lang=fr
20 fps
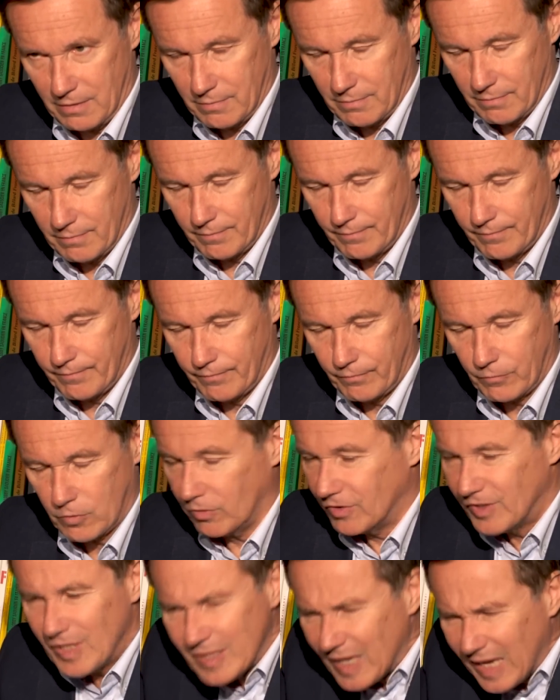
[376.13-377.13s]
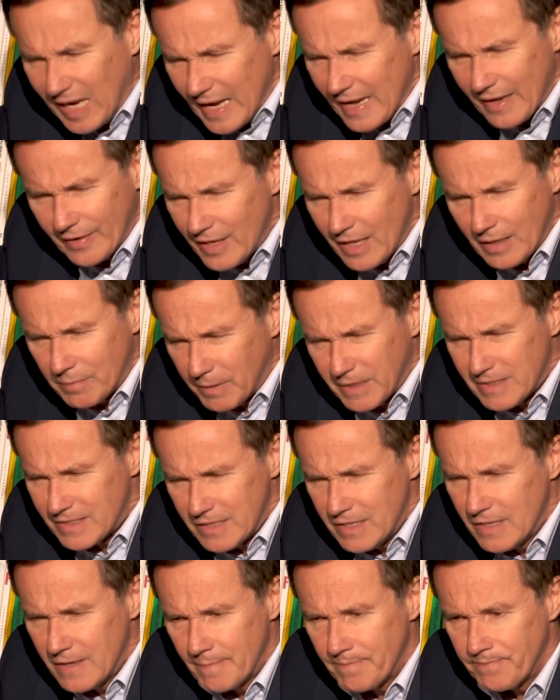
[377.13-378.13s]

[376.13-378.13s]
Oui. Donc c'était clair, net, précis.